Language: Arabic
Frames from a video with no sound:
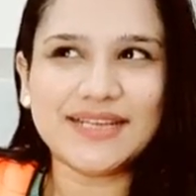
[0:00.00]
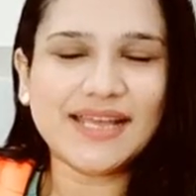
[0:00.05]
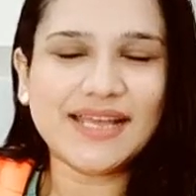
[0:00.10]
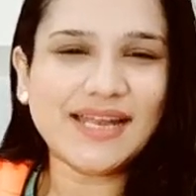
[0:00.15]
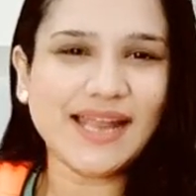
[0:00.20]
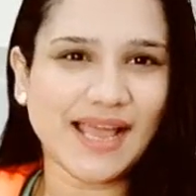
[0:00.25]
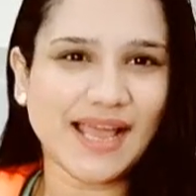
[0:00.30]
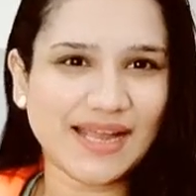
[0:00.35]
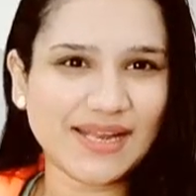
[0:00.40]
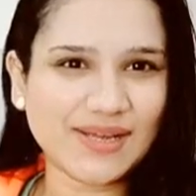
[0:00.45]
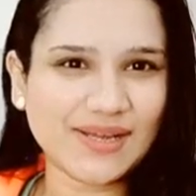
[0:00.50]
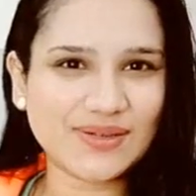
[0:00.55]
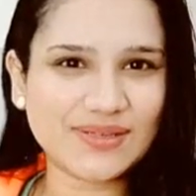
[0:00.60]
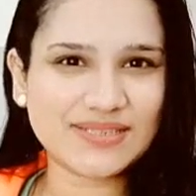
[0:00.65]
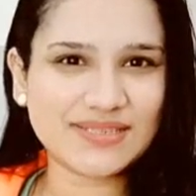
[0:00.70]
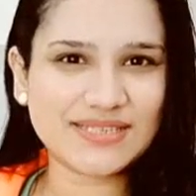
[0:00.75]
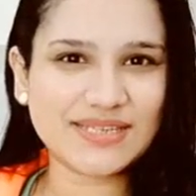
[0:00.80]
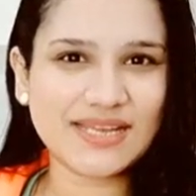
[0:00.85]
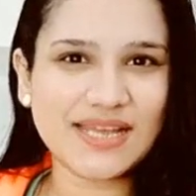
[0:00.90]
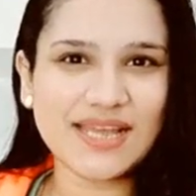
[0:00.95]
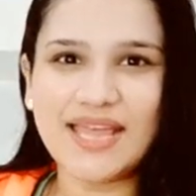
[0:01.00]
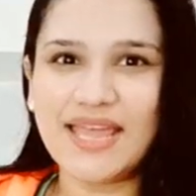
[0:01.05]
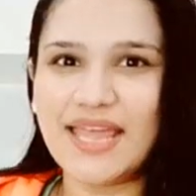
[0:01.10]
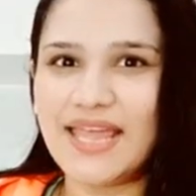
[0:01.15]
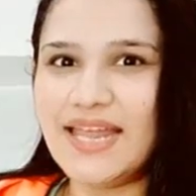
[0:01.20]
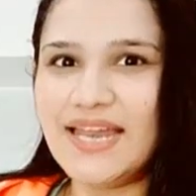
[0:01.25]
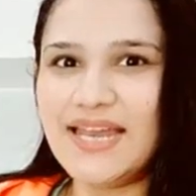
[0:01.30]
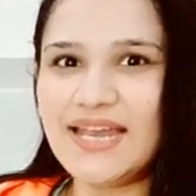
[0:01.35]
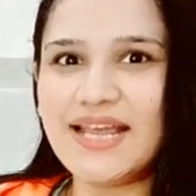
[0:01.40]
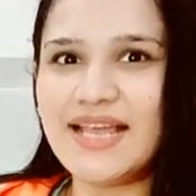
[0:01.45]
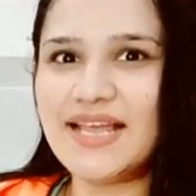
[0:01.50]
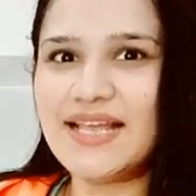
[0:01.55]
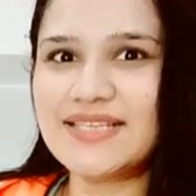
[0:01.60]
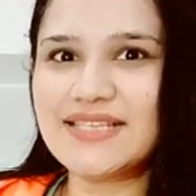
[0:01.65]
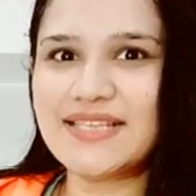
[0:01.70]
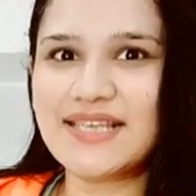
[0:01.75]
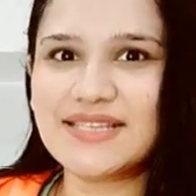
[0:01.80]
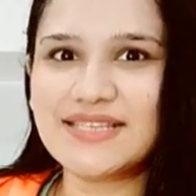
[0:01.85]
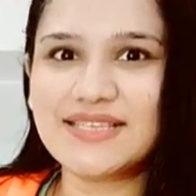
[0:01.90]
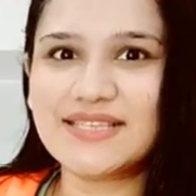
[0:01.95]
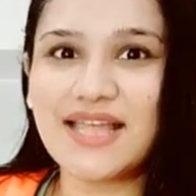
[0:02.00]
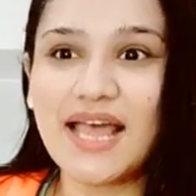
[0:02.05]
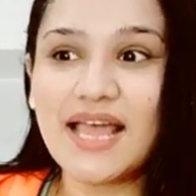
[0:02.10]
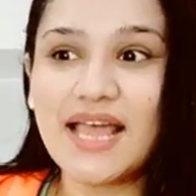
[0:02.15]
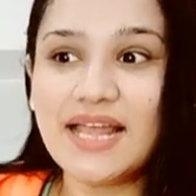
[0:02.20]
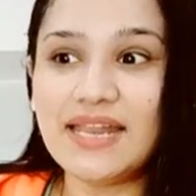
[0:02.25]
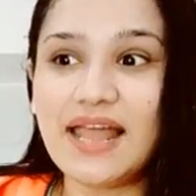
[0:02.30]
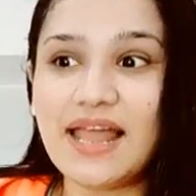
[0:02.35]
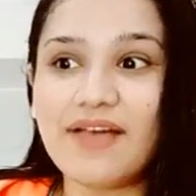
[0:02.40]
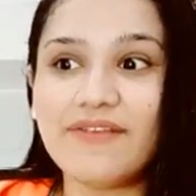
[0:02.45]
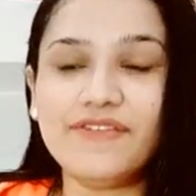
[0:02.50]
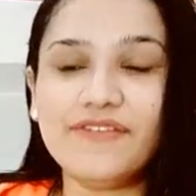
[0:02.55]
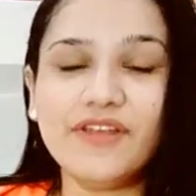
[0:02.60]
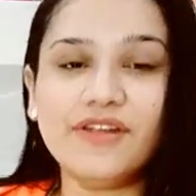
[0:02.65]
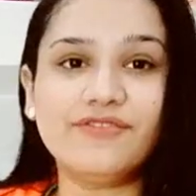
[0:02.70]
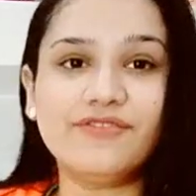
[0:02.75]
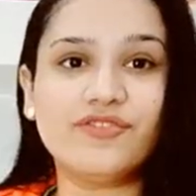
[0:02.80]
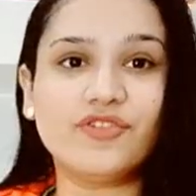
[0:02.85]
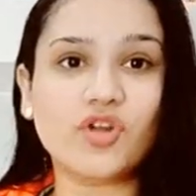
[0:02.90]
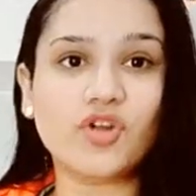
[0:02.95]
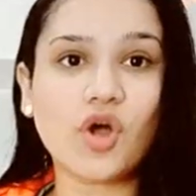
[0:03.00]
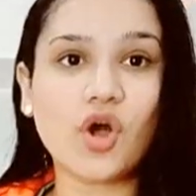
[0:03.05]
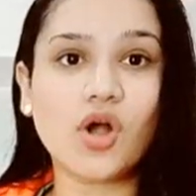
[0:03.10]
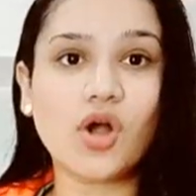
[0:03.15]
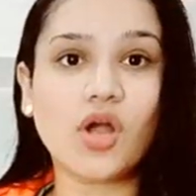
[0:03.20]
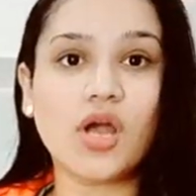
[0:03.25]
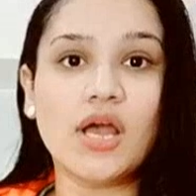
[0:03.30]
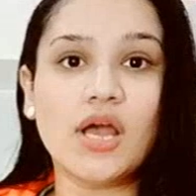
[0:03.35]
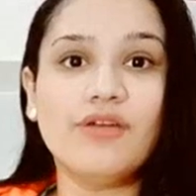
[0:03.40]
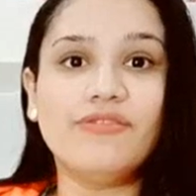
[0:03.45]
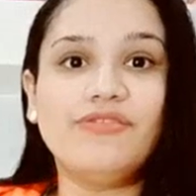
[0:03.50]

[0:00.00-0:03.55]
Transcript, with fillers: ايه الحلاوه دي ايه الاحساس ده لا في انفراج